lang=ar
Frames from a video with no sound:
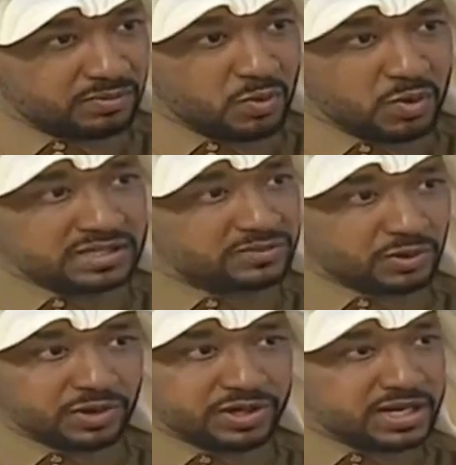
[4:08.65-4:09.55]
مو لازم
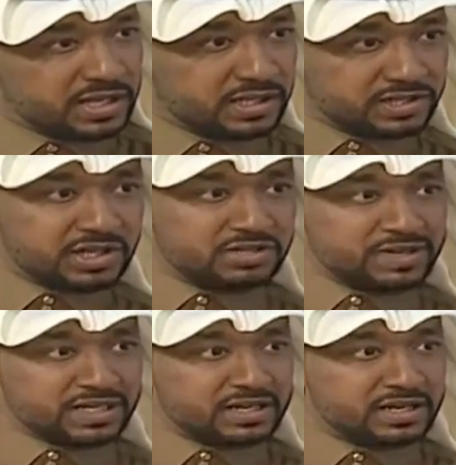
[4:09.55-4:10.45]
اروح النادي عشان
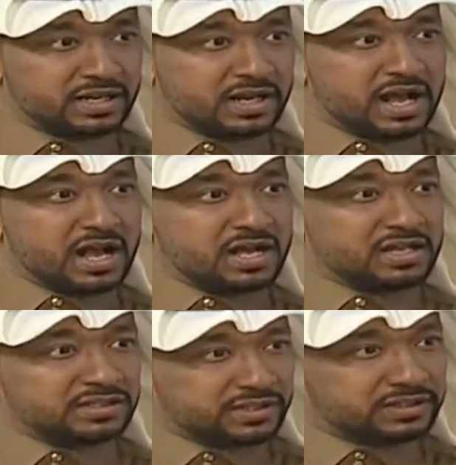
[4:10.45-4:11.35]
اتمرن
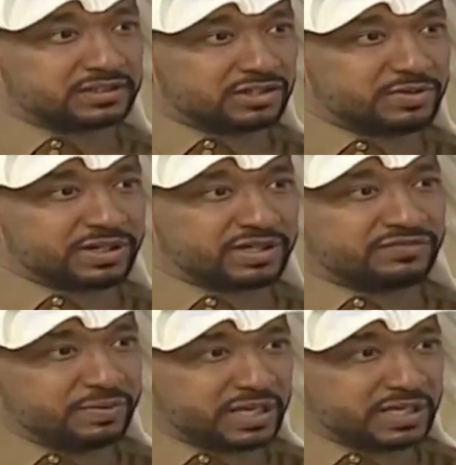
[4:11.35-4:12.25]
آه، انت تقدر تتمرن
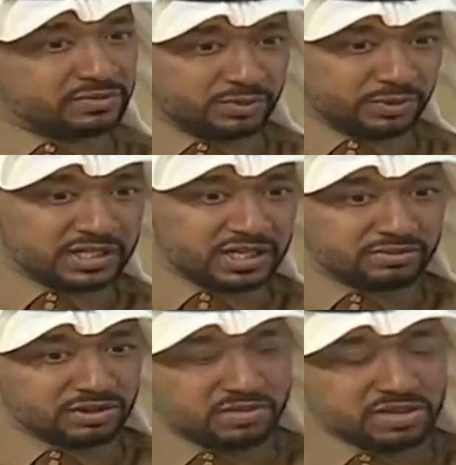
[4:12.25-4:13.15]
في البيت
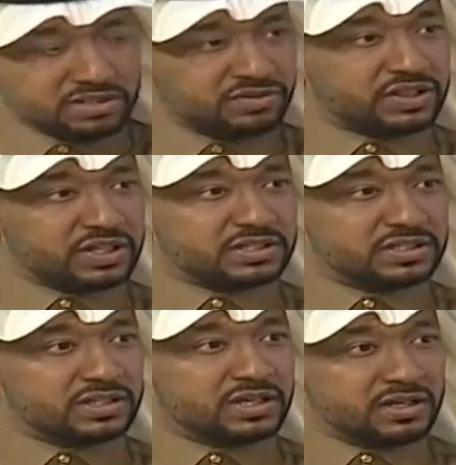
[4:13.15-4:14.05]
بالمعدات مثل ما انت تفضلت
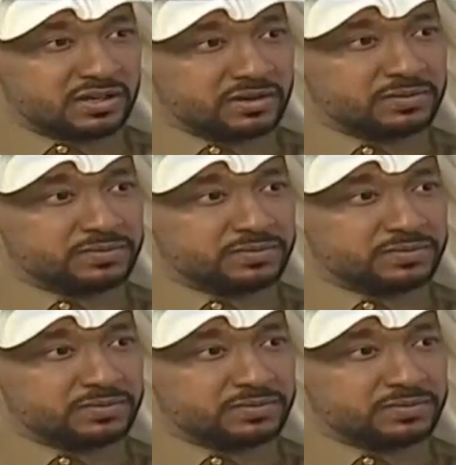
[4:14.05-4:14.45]
عشان كده قلت